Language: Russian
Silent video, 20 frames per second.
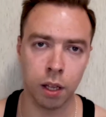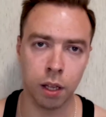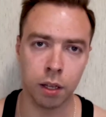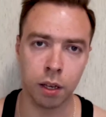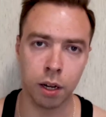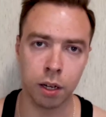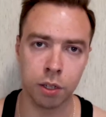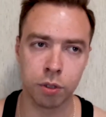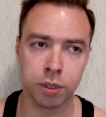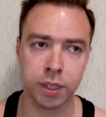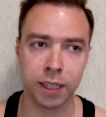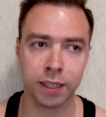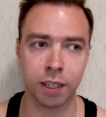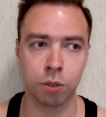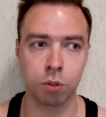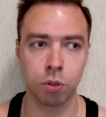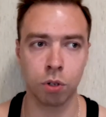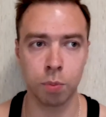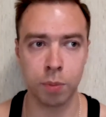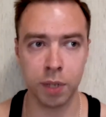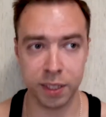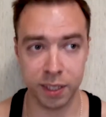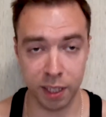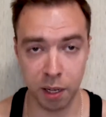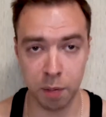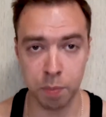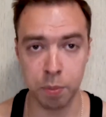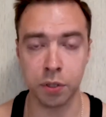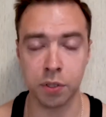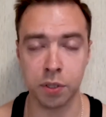результат, который у меня
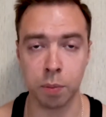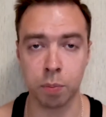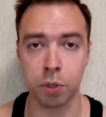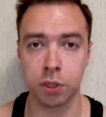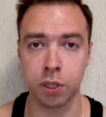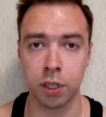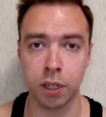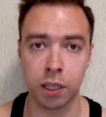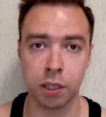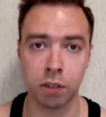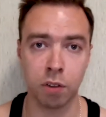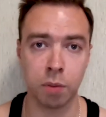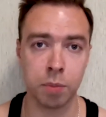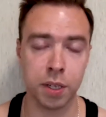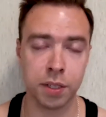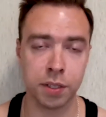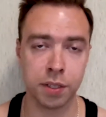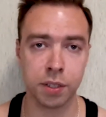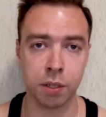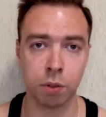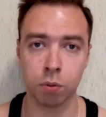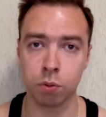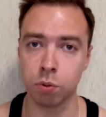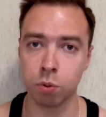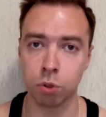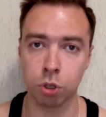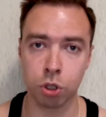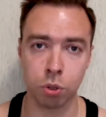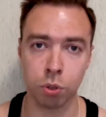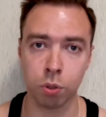закрепился после этого месяца, он не
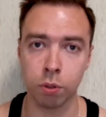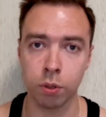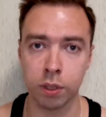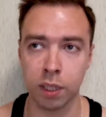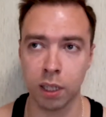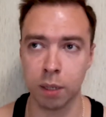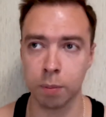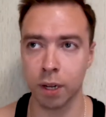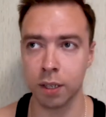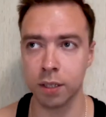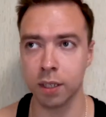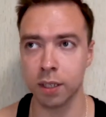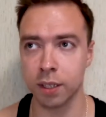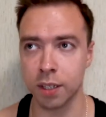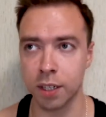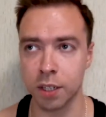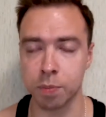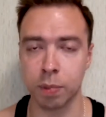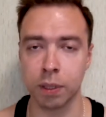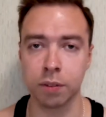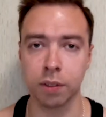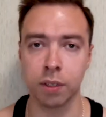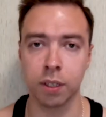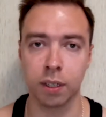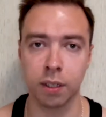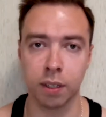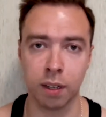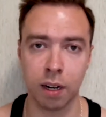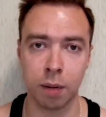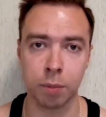ушел. Я набрал где-то 3,5
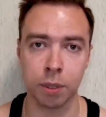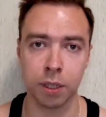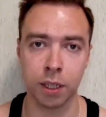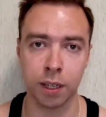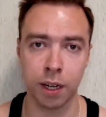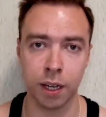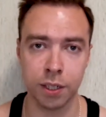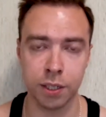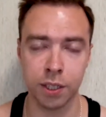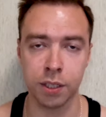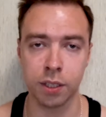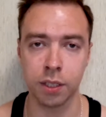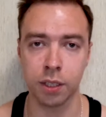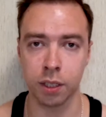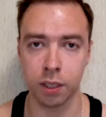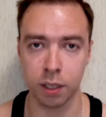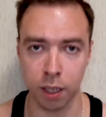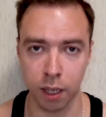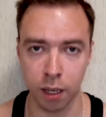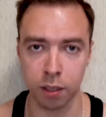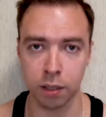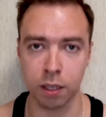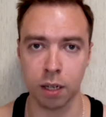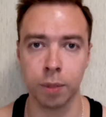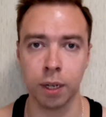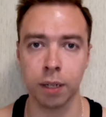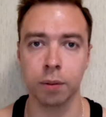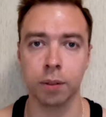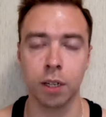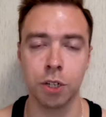килограмма на креатине и на
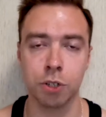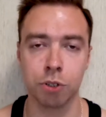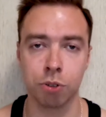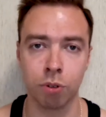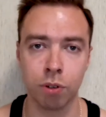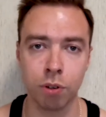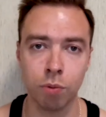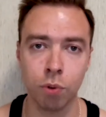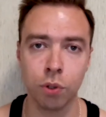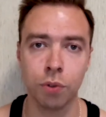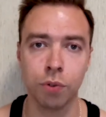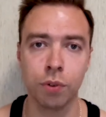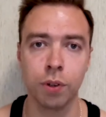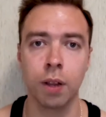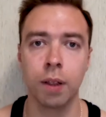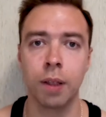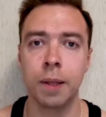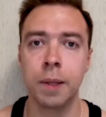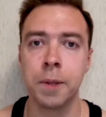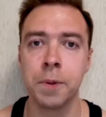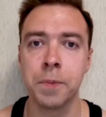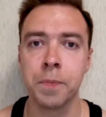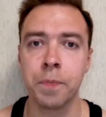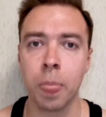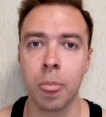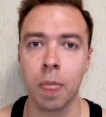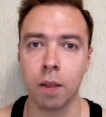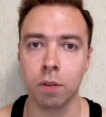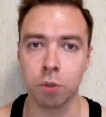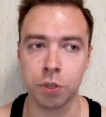нормальном количестве углеводов.
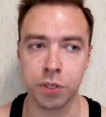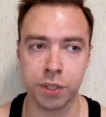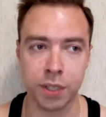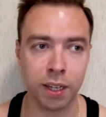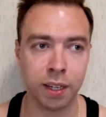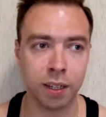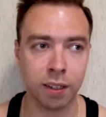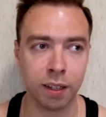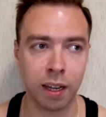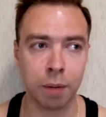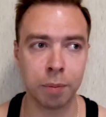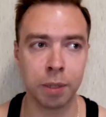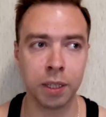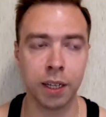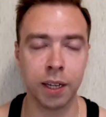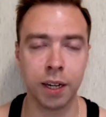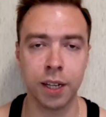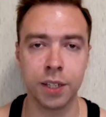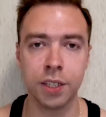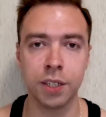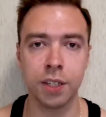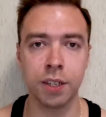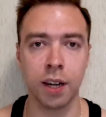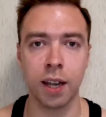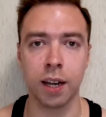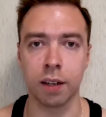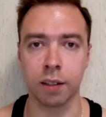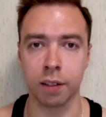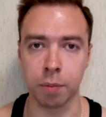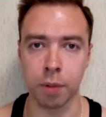То есть 3 килограмма на креатине
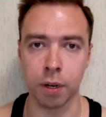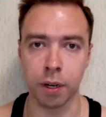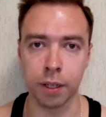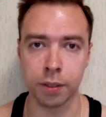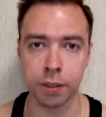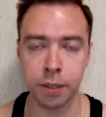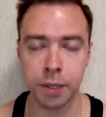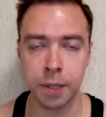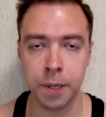реально набирать.